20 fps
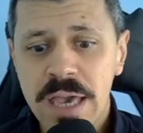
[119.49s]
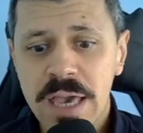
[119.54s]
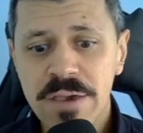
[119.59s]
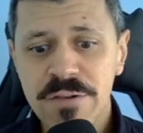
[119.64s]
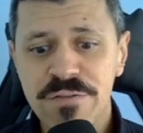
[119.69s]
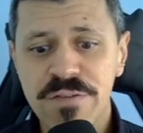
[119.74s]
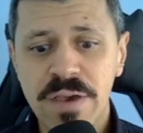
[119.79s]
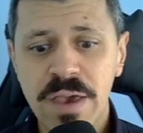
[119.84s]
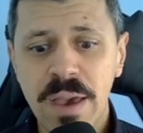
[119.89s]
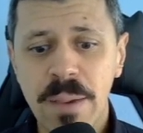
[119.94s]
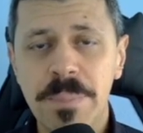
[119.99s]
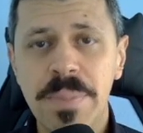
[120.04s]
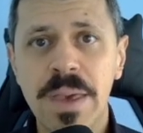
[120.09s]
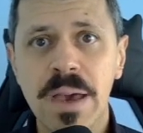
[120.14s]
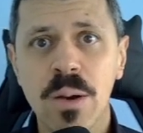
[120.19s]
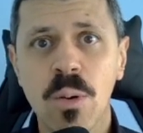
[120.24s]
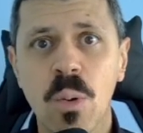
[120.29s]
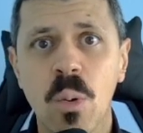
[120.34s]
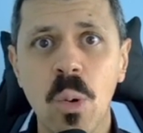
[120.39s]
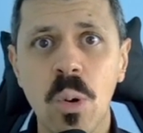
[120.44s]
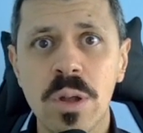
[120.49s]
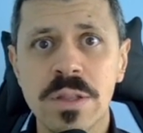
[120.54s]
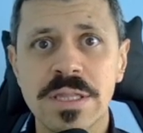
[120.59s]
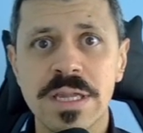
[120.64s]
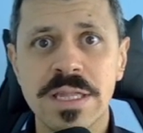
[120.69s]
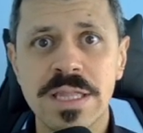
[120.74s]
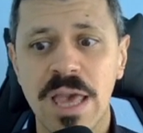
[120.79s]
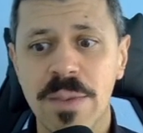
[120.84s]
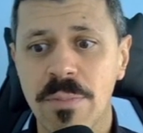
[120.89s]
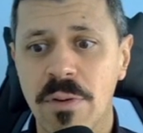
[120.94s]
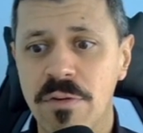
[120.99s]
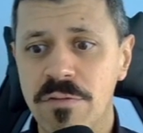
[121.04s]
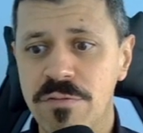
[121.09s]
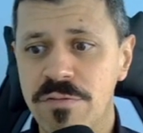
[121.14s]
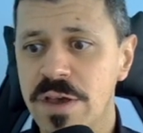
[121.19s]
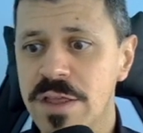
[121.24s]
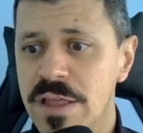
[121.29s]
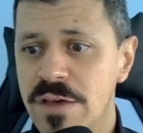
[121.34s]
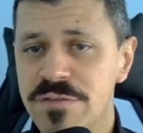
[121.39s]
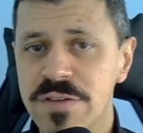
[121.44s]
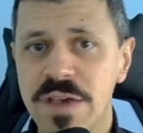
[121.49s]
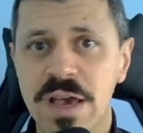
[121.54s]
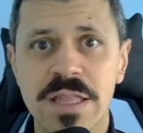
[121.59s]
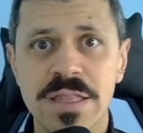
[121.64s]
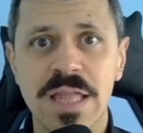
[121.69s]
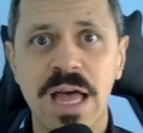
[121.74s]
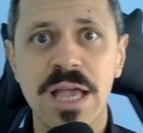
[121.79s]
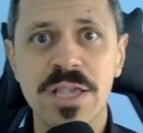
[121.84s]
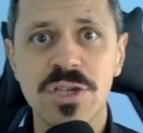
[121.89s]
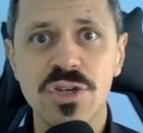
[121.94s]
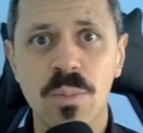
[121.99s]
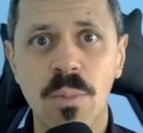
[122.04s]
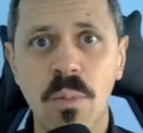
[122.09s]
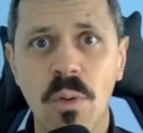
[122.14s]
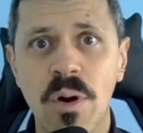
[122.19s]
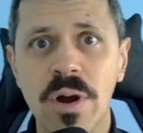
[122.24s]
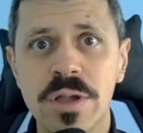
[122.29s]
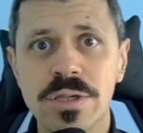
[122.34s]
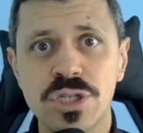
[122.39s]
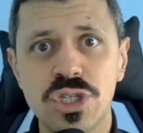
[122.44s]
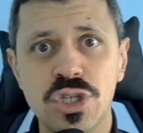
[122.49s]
E aí vem a pergunta, né, irmão? Vem, na verdade, um